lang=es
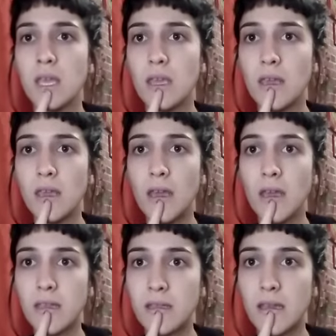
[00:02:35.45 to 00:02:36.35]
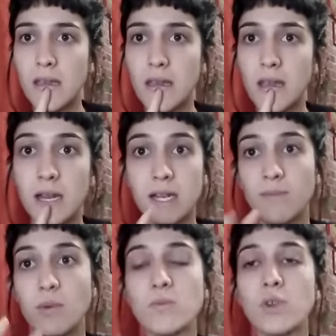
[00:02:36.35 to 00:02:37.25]
Y este,
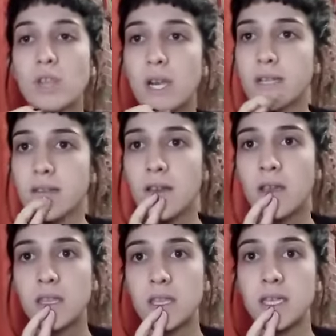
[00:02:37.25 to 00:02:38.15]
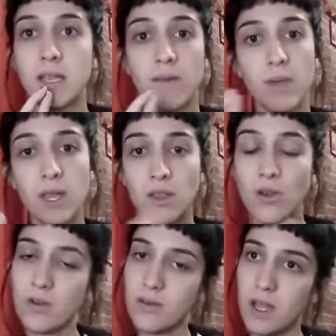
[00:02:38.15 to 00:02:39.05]
el punto 3 Dice,
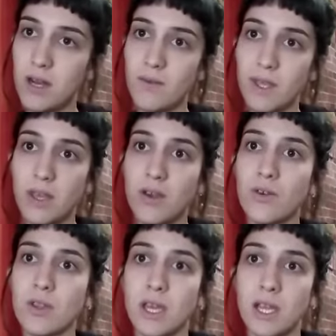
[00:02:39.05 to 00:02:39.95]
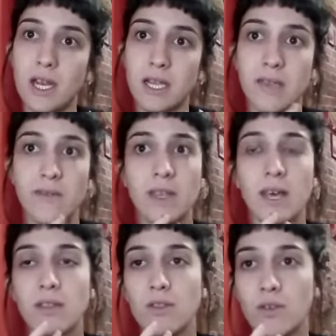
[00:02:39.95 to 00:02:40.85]
viendo el video de la
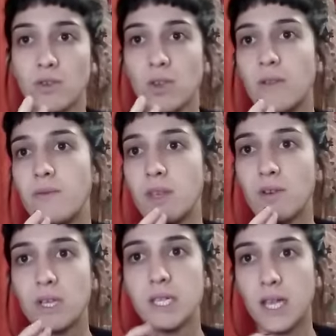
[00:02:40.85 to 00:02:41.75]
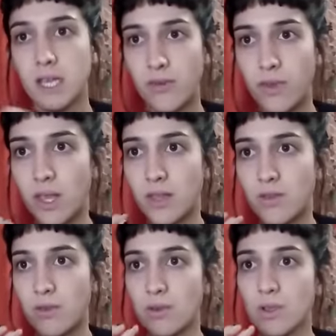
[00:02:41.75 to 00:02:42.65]
actividad 2, el video que dice actividad
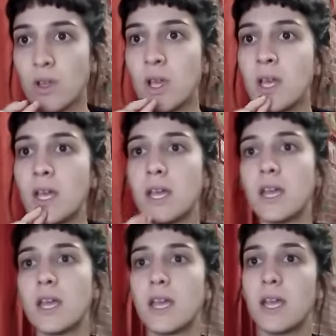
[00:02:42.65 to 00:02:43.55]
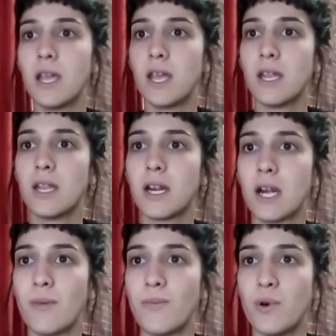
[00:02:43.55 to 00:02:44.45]
2,
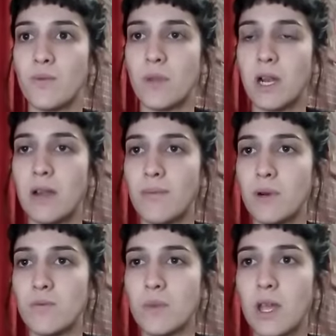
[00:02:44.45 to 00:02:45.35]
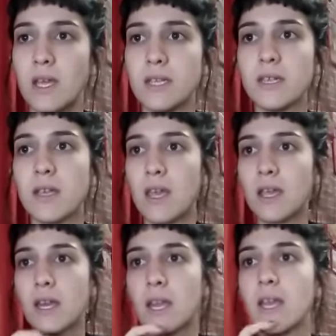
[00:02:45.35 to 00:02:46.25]
respondan. La pregunta es,
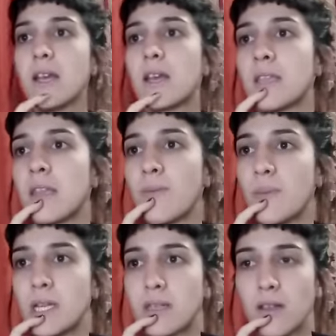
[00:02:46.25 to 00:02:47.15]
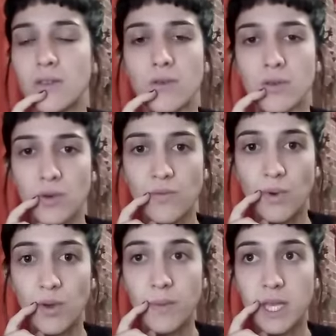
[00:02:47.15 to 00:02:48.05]
¿qué crees que está expresando con sus
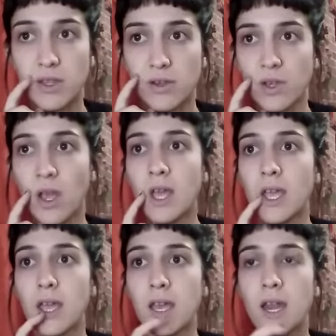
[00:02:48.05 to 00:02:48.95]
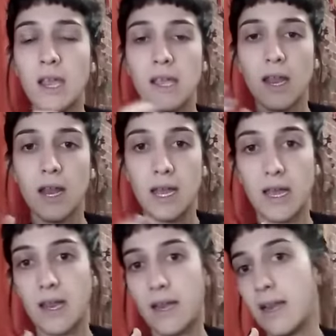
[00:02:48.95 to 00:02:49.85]
movimientos? ¿Qué creen que
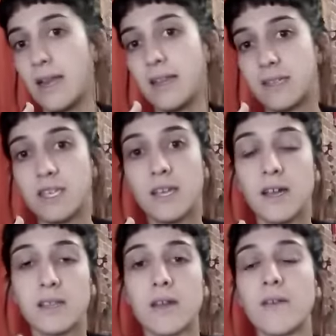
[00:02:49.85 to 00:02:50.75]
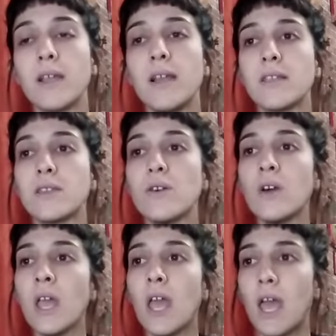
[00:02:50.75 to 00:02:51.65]
la, chica que está
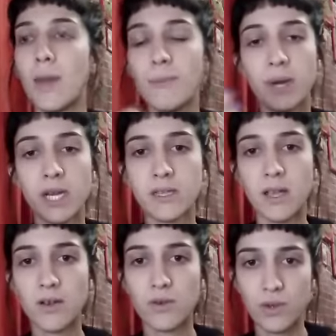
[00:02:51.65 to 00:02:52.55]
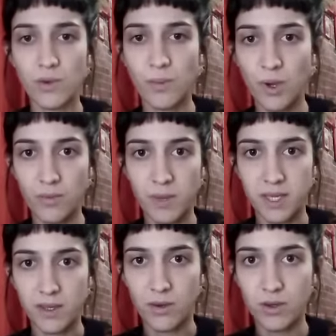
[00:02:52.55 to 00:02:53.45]
bailando expresa con sus
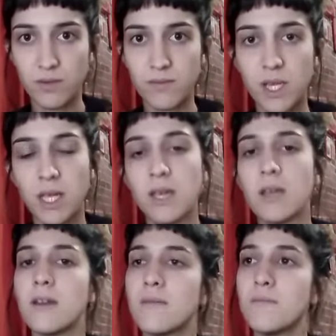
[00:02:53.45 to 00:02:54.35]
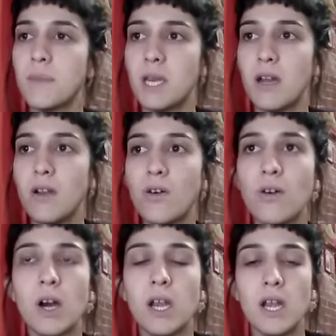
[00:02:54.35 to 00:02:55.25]
movimientos?
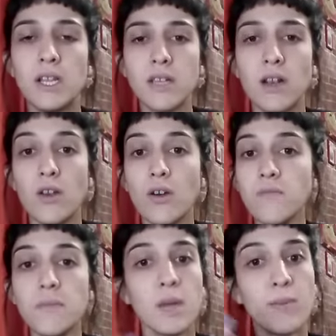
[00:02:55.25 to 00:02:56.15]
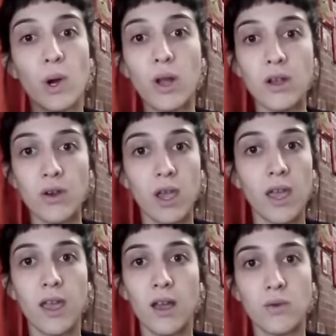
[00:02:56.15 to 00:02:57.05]
Mírenlo, analícenlo y pongan lo
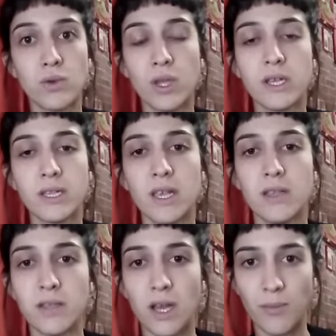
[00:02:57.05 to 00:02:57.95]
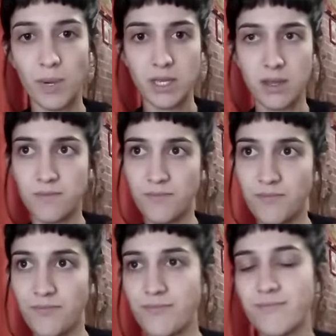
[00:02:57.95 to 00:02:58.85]
que ustedes interpreten.